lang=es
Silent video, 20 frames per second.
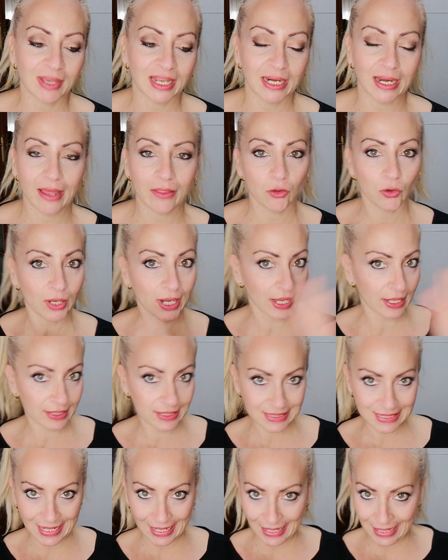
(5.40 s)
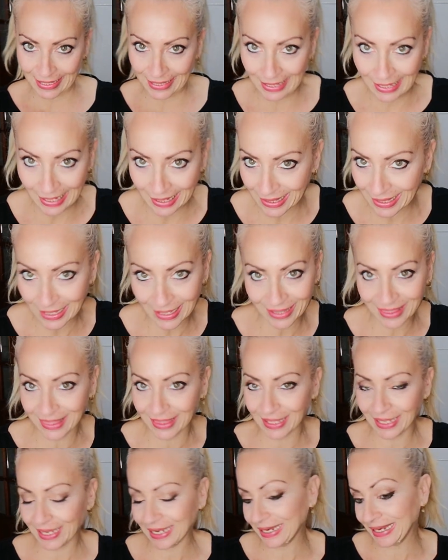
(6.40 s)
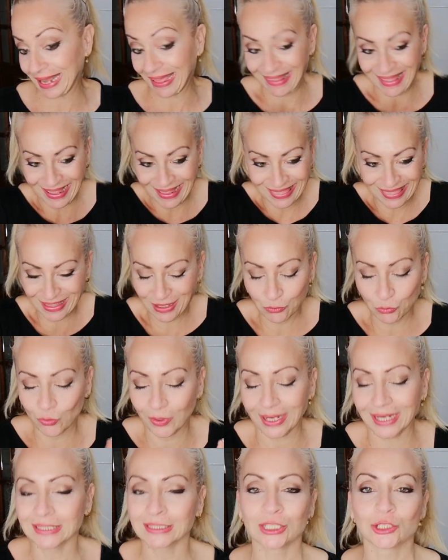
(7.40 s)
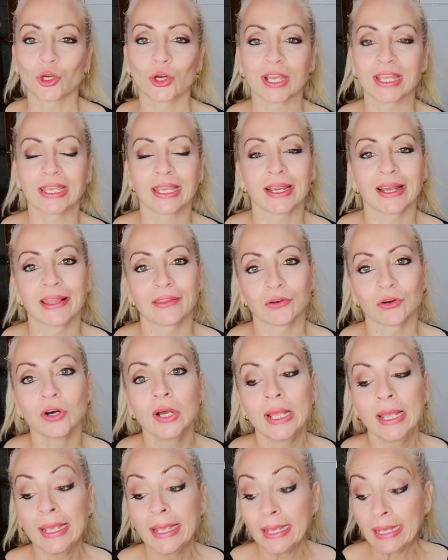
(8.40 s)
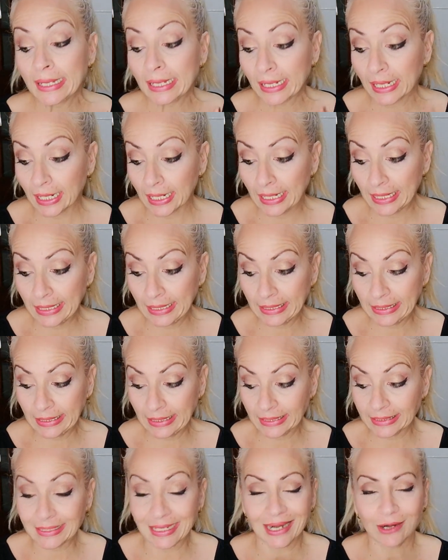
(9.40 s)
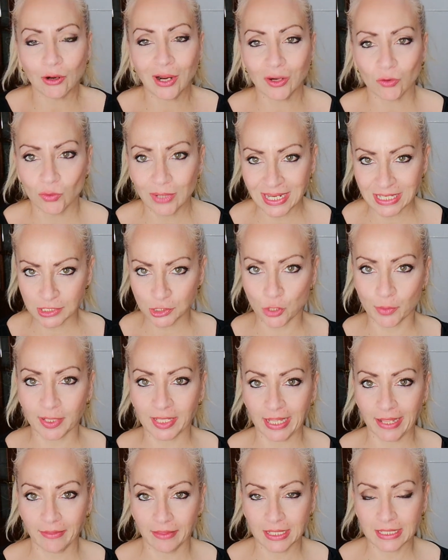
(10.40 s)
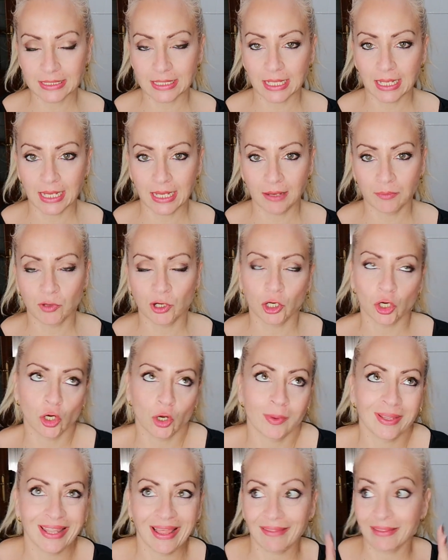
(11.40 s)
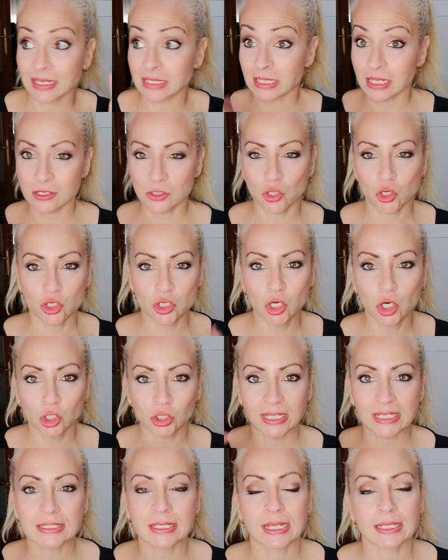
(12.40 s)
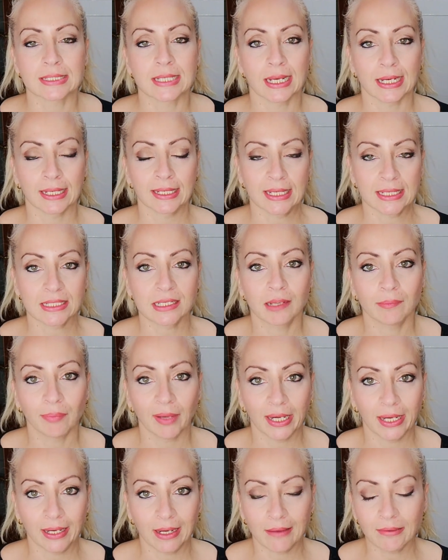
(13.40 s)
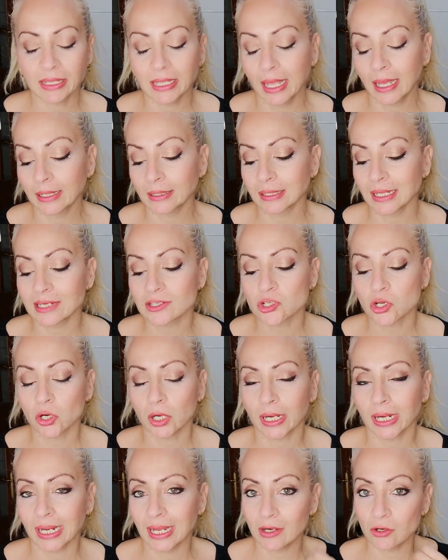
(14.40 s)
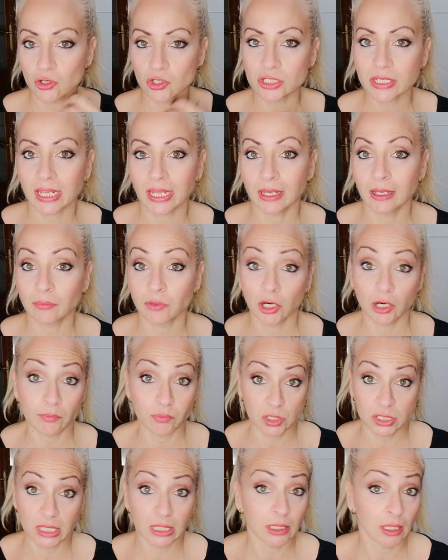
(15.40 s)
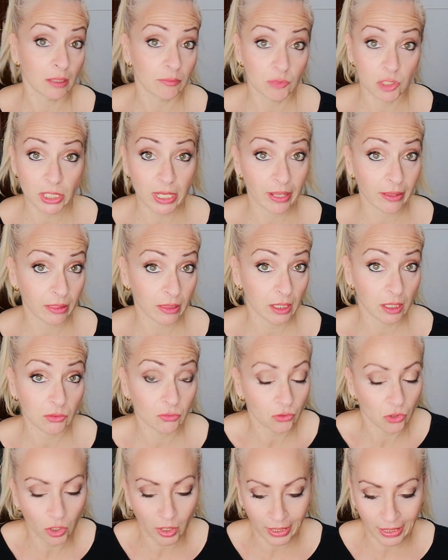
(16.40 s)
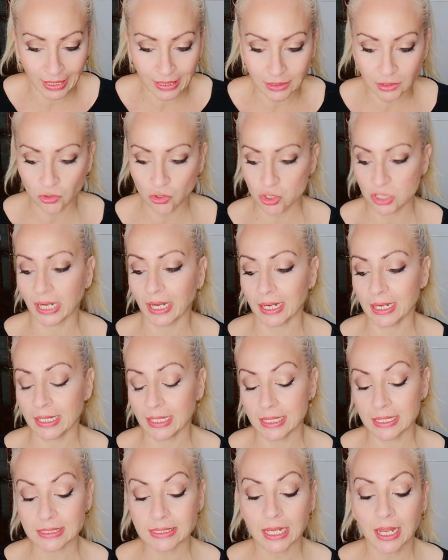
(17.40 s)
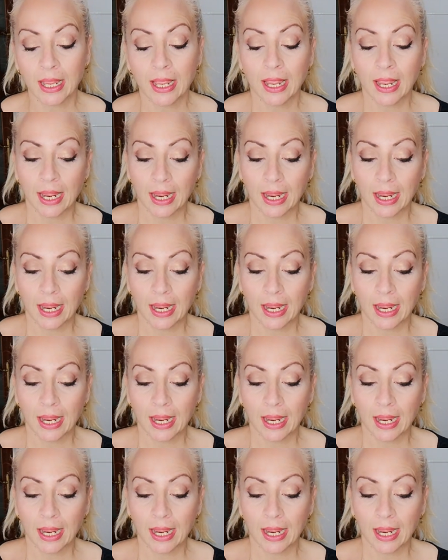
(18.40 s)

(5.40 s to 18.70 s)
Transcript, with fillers: Mercadona hecha nada, hace nada, hace un ratito que he llegado. Y traigo algunas novedades de, bueno, novedades de estos lotes que sacan así para Navidad y tal. Son regalos que, bueno, pues que tenemos que hacer unos regalitos en Reyes.